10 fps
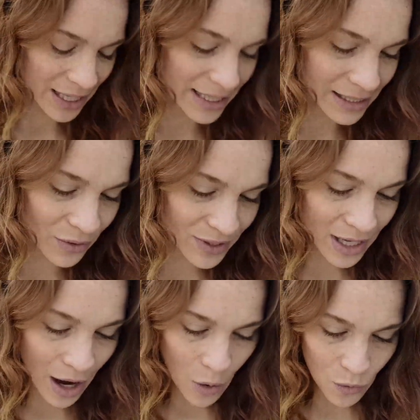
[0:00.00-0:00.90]
Et c'est en
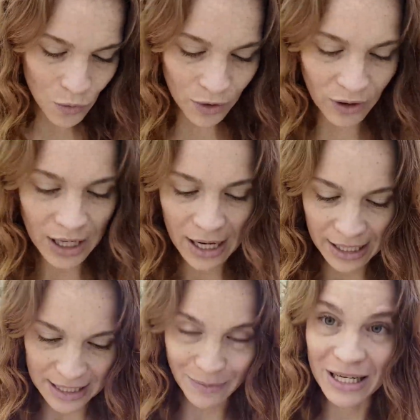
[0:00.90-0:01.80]
ça où
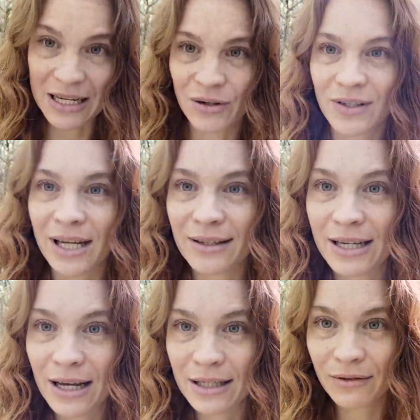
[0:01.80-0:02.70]
l'aspect de la santé
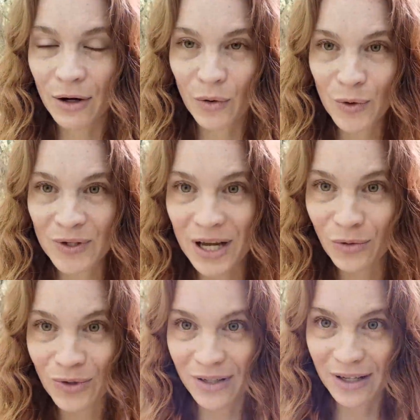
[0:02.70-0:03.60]
intégrative a commencé à
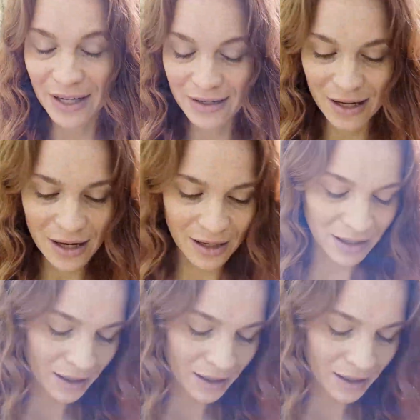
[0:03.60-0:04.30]
nous intéresser.